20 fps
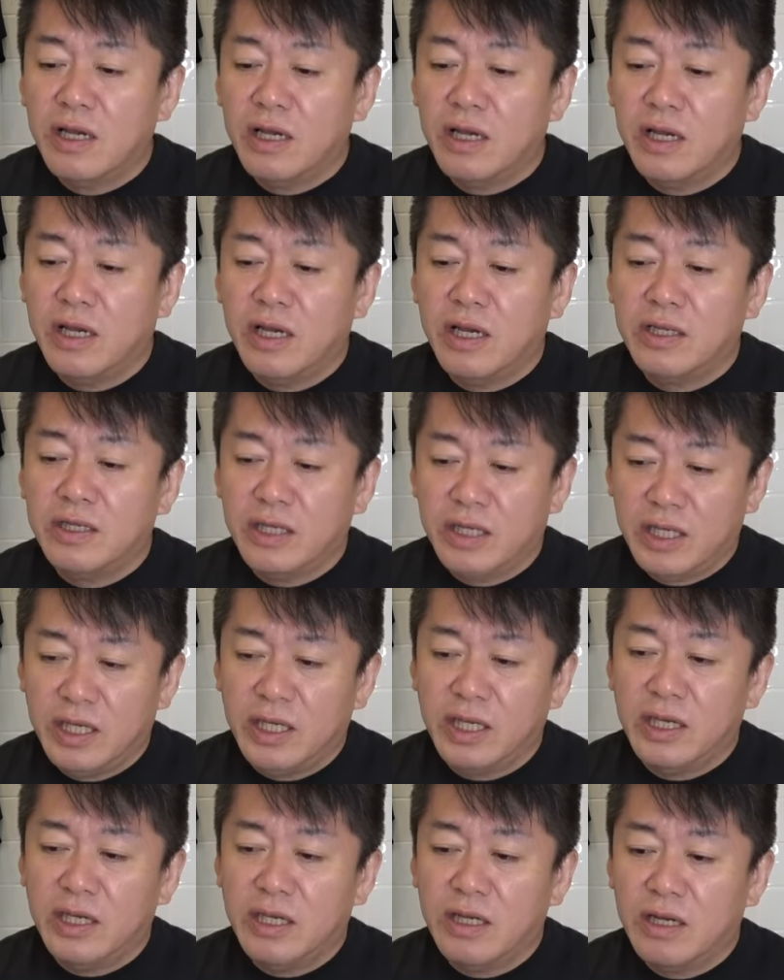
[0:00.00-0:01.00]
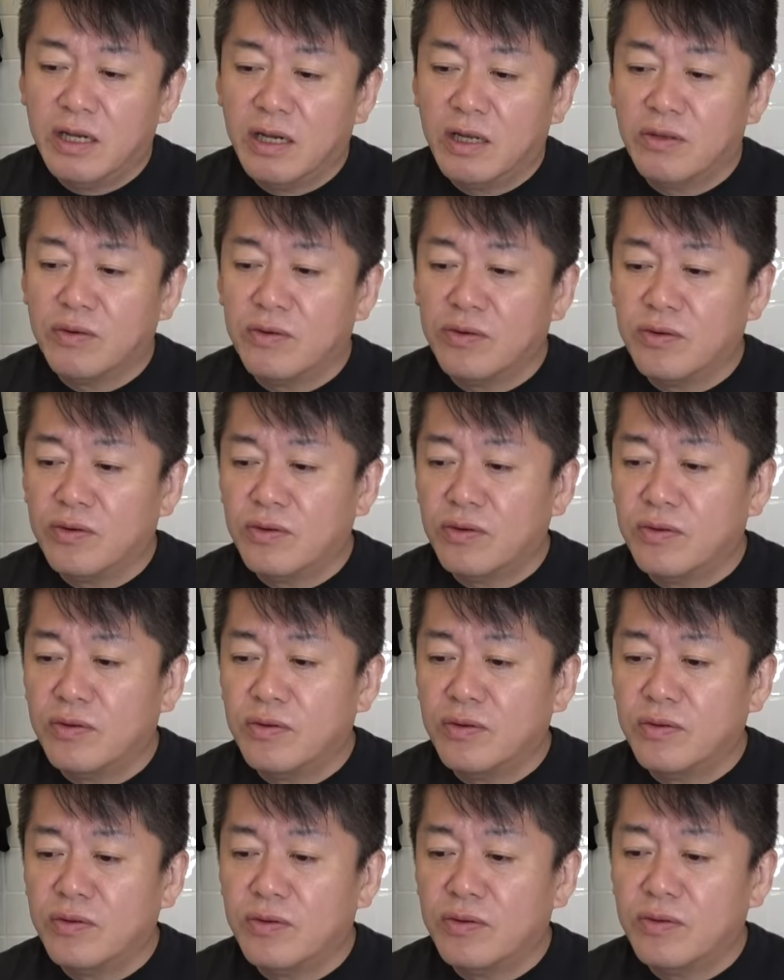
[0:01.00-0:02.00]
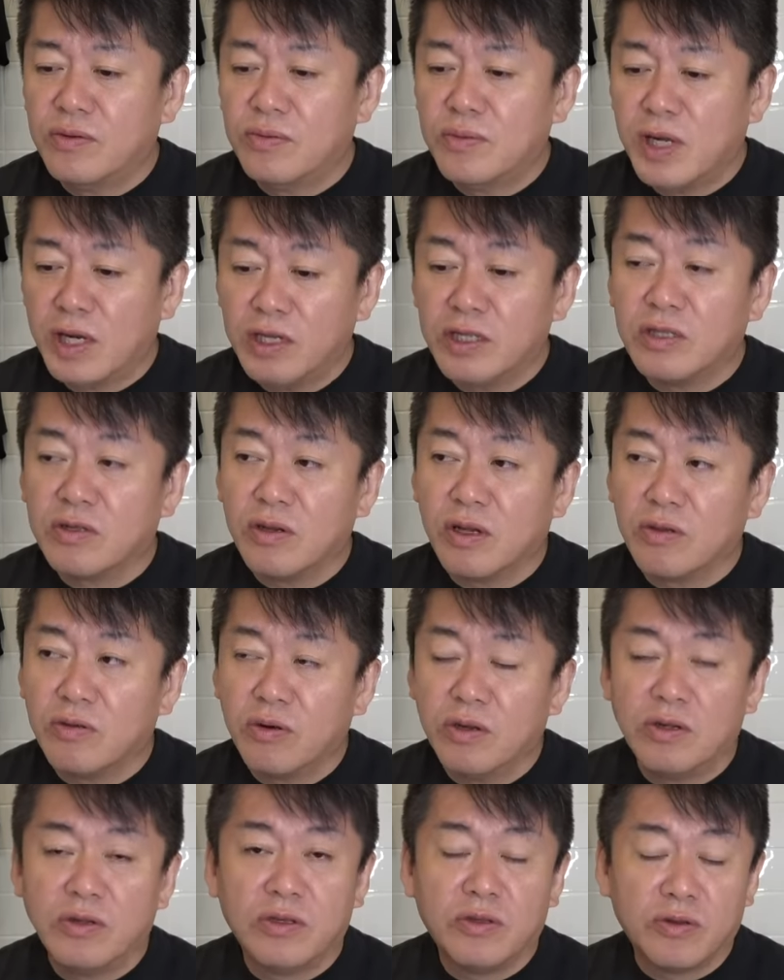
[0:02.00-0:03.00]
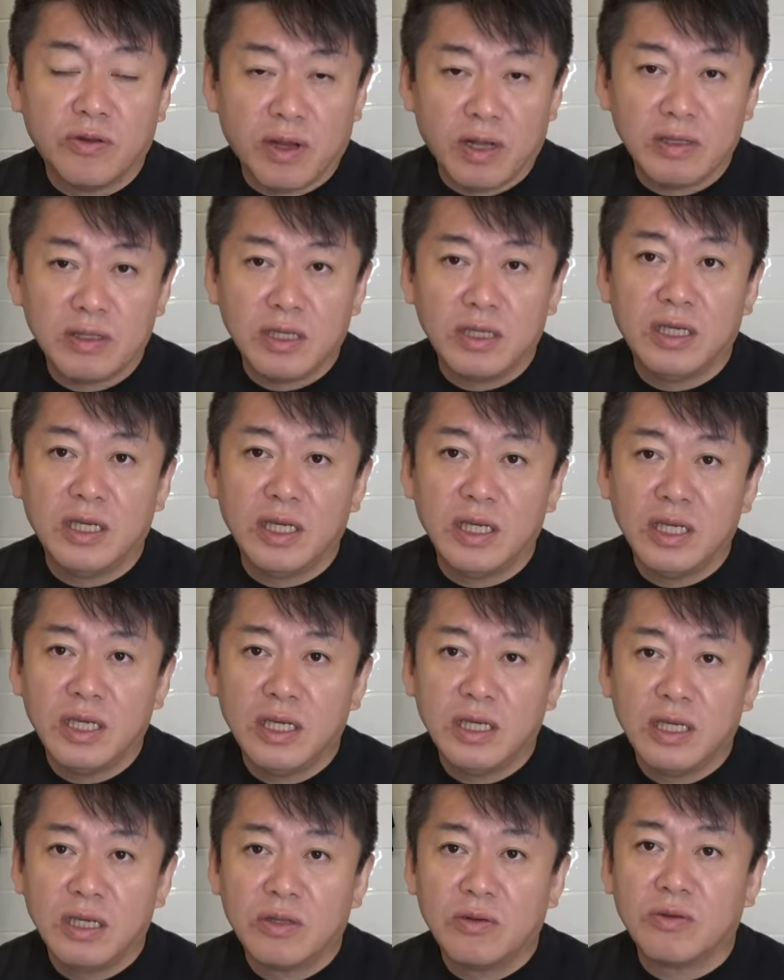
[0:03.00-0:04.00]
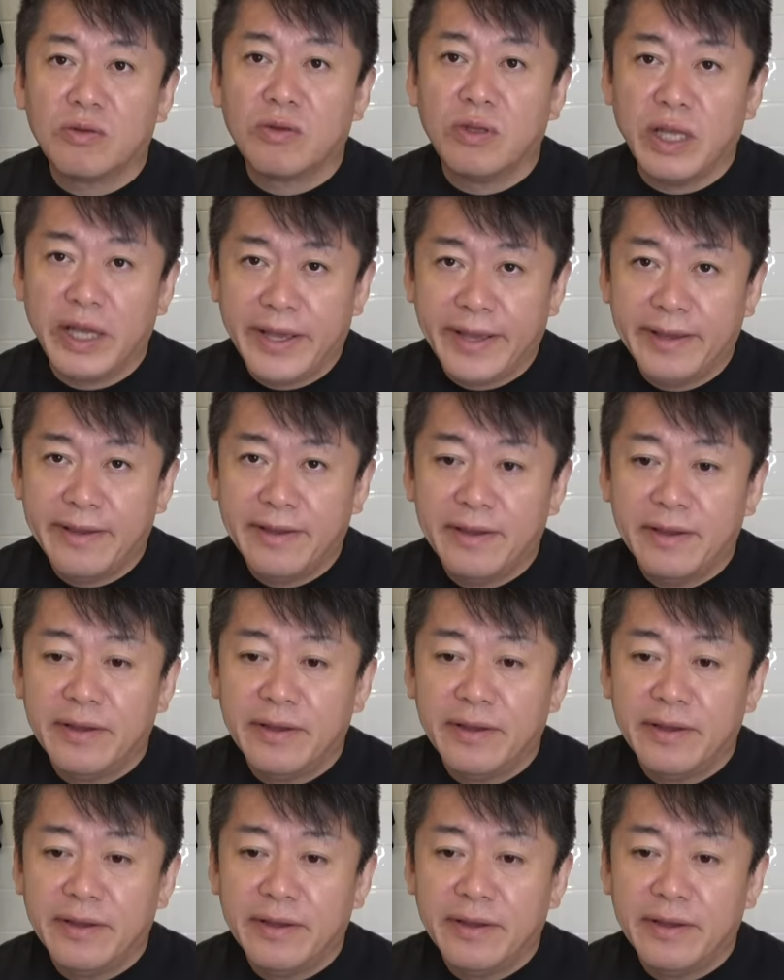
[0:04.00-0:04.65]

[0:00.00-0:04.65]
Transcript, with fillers: えー、ぜひ、あのーまあ、リスクが取れる人はぜひ取って、